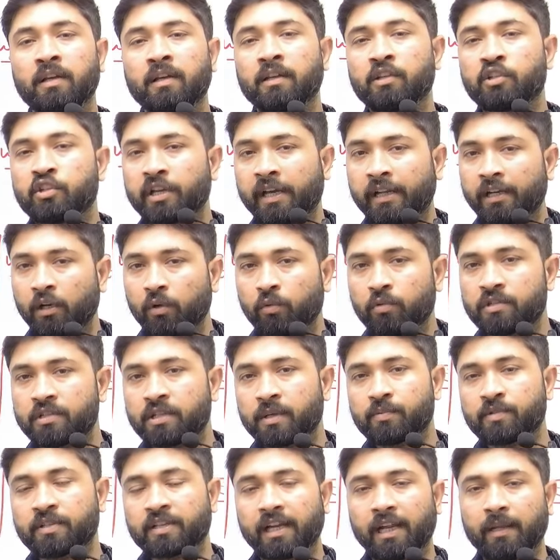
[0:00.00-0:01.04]
चैनल को
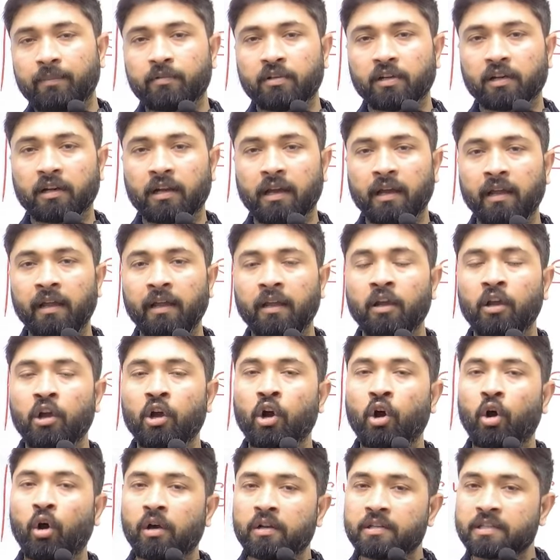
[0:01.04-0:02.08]
सब्सक्राइब करना है
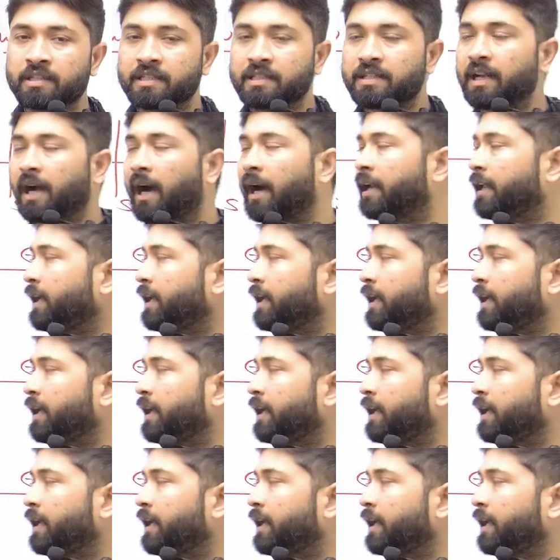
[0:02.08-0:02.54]
और सारे